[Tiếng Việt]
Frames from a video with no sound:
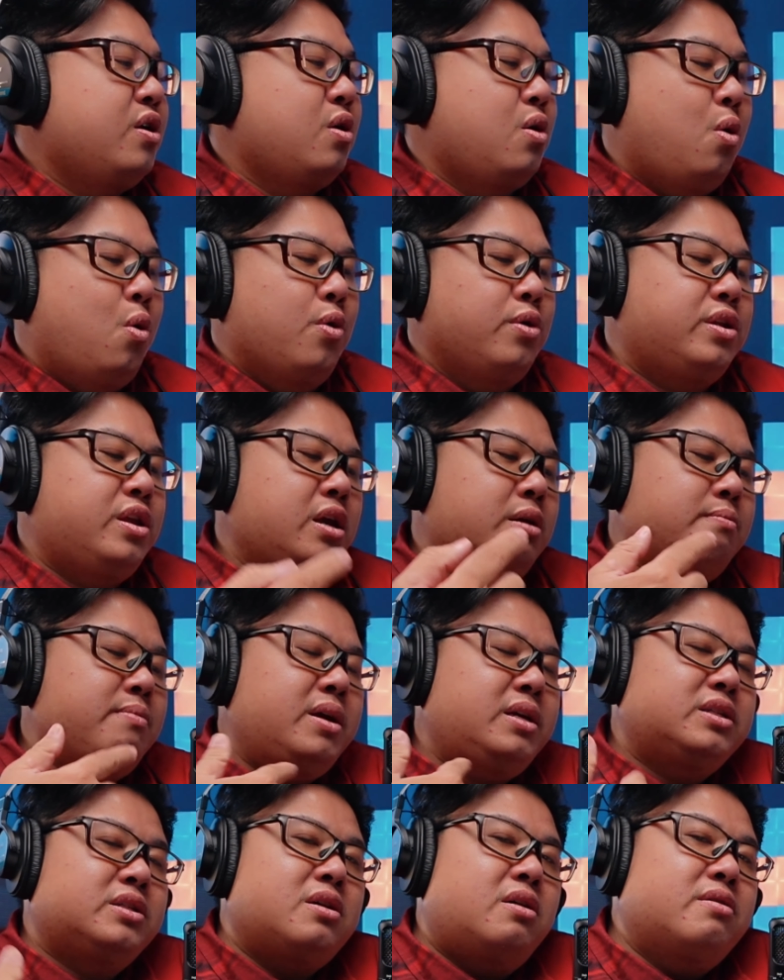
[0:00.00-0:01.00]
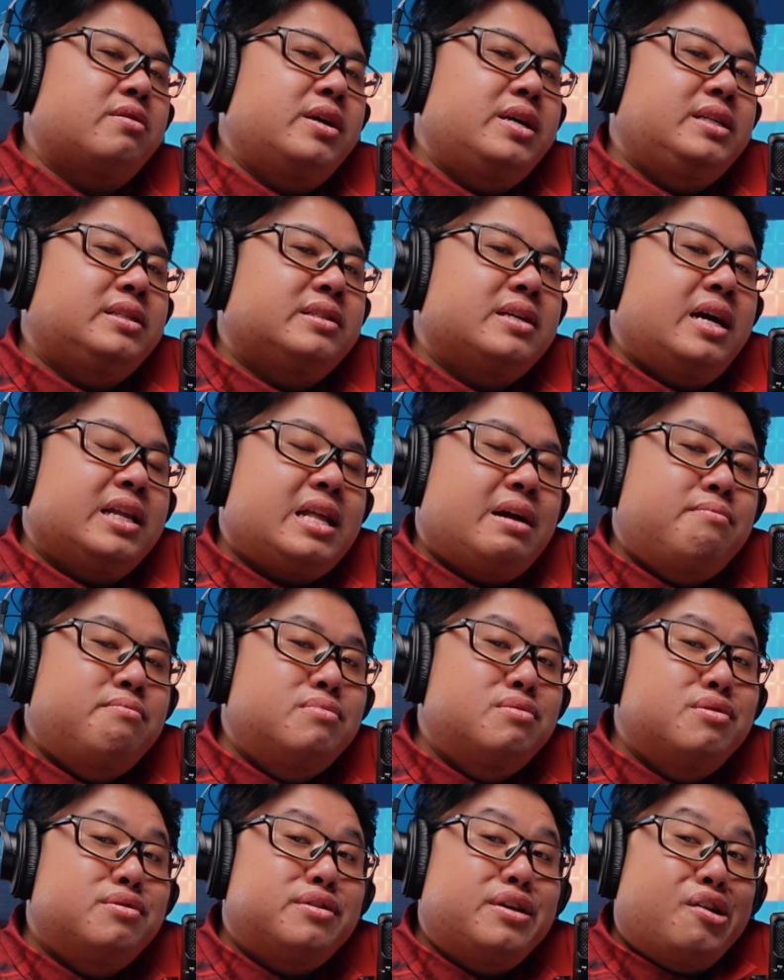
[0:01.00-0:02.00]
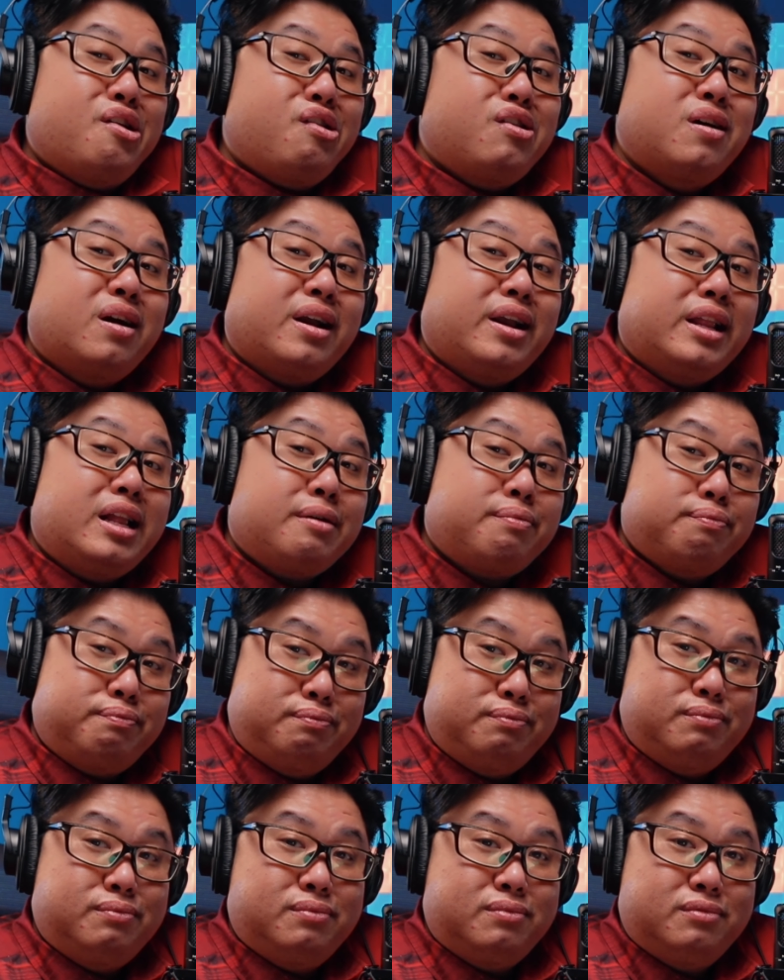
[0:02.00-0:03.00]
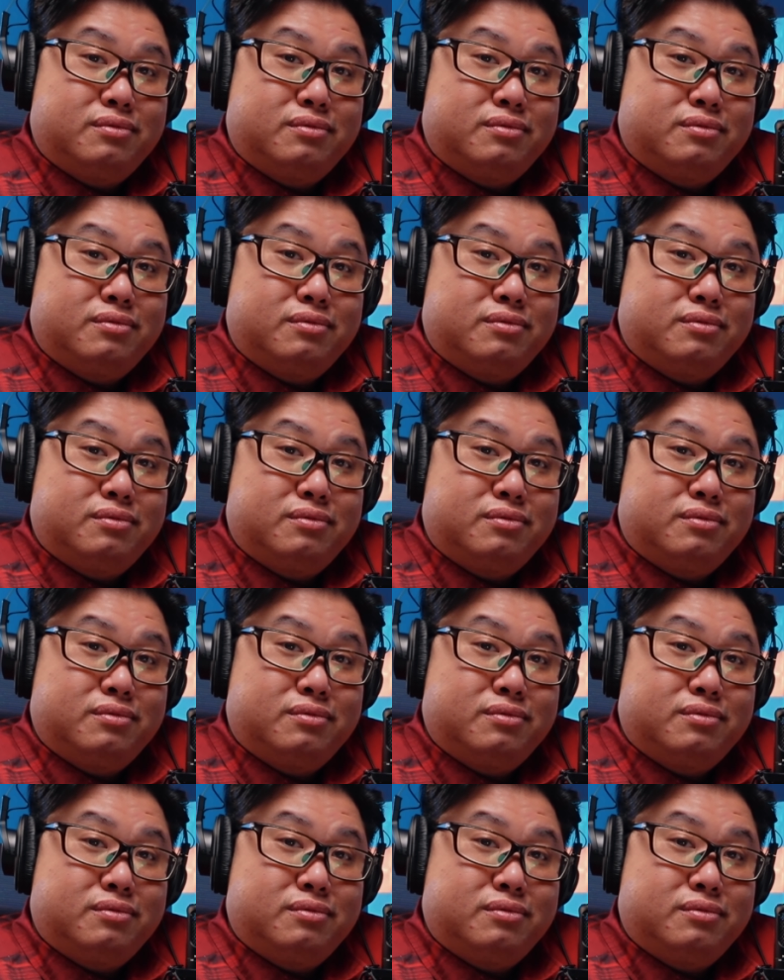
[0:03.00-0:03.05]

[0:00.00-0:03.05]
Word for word: noise của chiếc mic Sony C80 này nó cực kỳ thấp